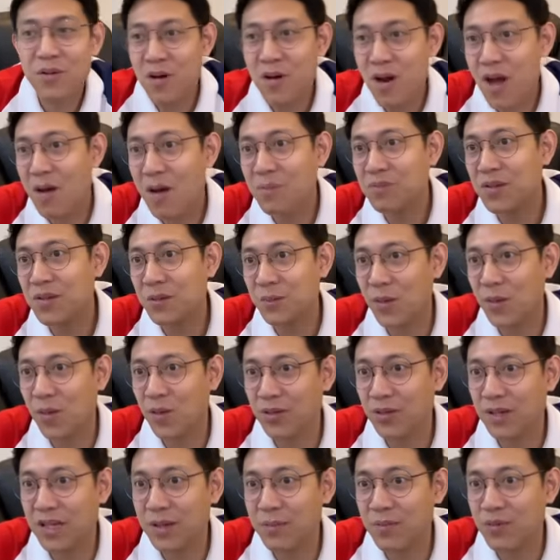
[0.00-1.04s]
รอบสิบหก
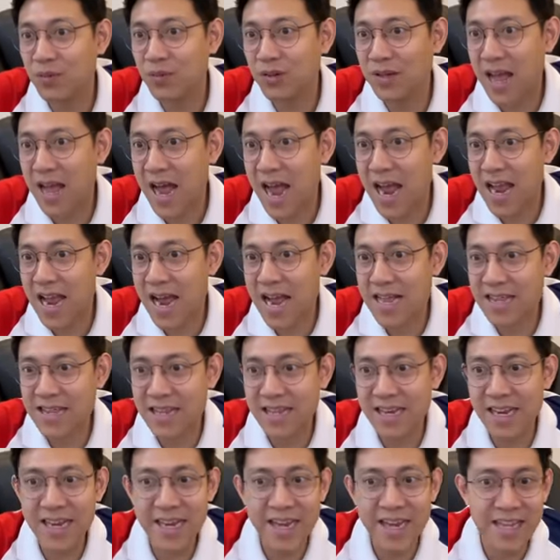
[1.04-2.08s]
ทีมสุดท้ายอาจจะ
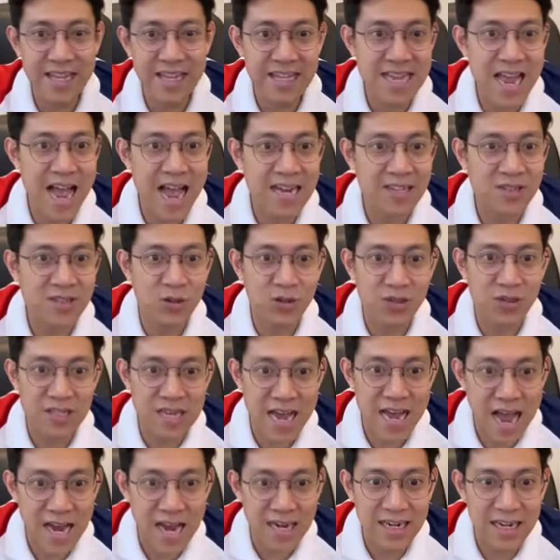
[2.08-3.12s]
ได้เห็นยักษ์ชน
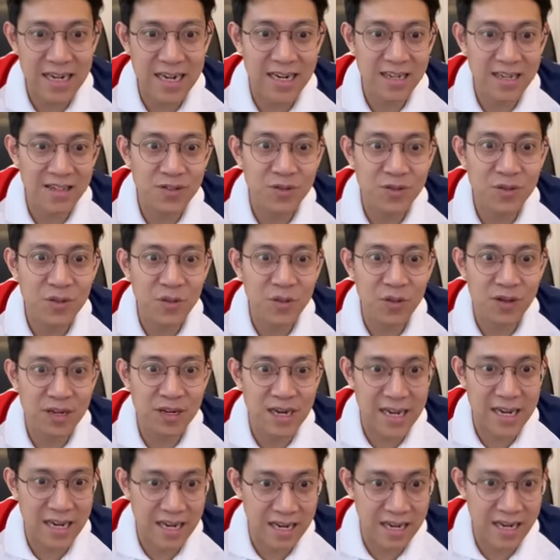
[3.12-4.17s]
ยักษ์นะทุกคน
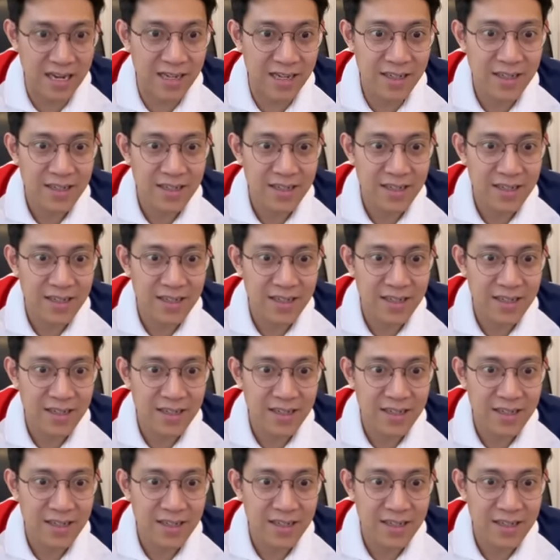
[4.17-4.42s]
นะฮะ